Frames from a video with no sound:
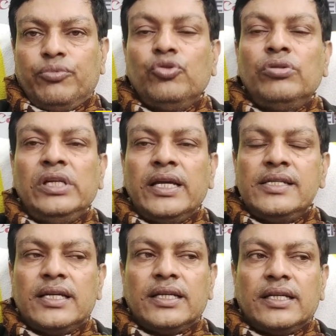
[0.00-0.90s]

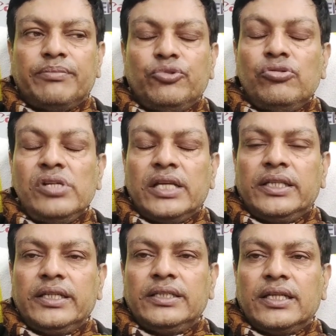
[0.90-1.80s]
পুরুলিয়ায় যারা পুরুলিয়া
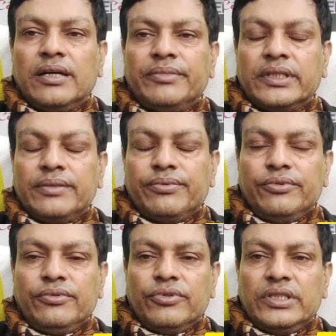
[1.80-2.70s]
থেকে যারা আমাকে
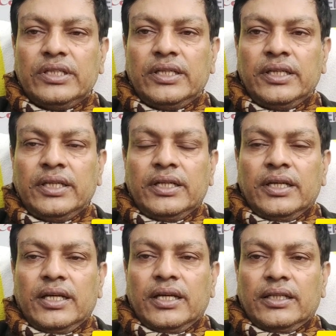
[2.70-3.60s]
ফোন করেছিলেন
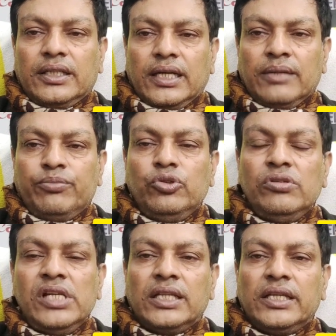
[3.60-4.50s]
তারা
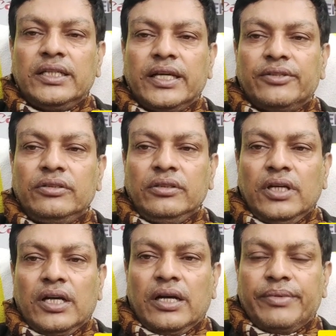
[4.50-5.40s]
পুরুলিয়া থেকে এখন
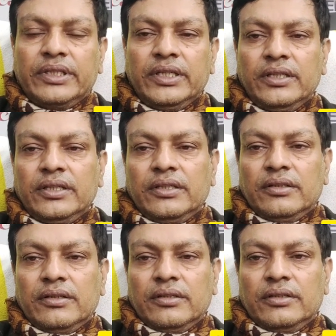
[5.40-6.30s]
আমাদের
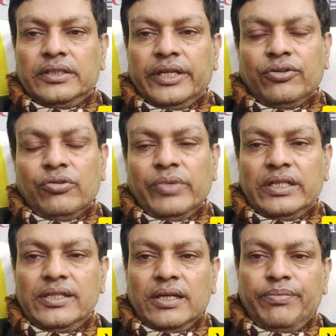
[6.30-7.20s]
যে কোনো
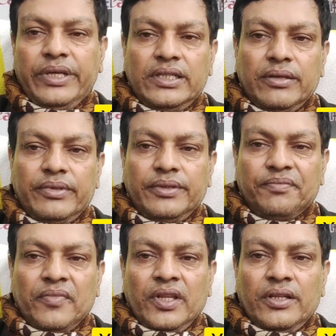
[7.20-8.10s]
মেটেরিয়াল পেয়ে যাবে
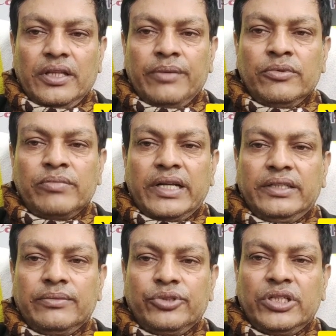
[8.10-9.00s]
এবং
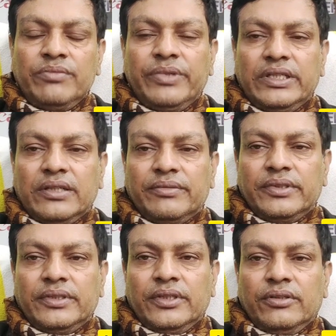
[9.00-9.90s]
বাড়িতে বসেই পেয়ে
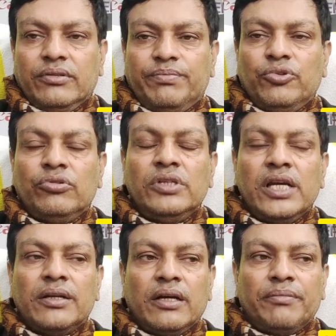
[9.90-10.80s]
যাবে তো
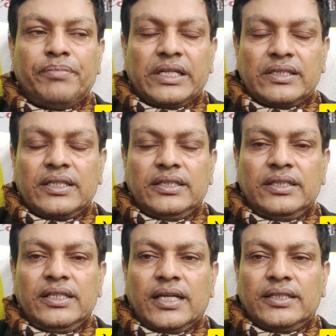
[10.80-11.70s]
পুরুলিয়ার পার্টনার
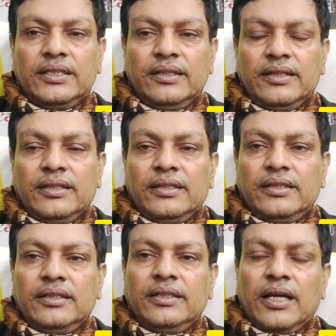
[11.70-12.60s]
যিনি আছেন
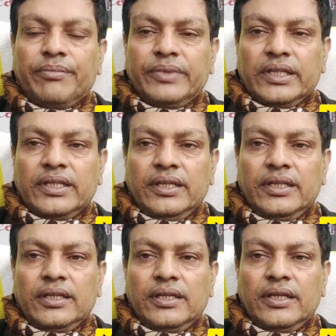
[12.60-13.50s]
তিনি আপনাকে
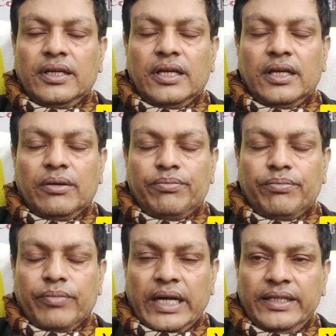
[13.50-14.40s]

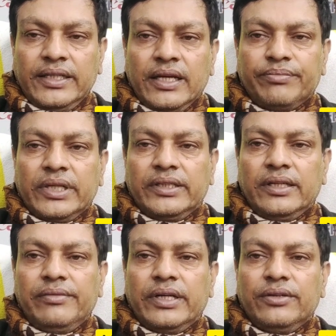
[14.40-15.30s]
বাড়িতে আপনার
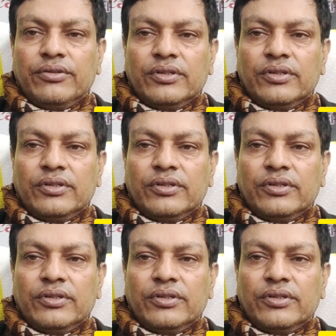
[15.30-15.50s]
ডেলিভারি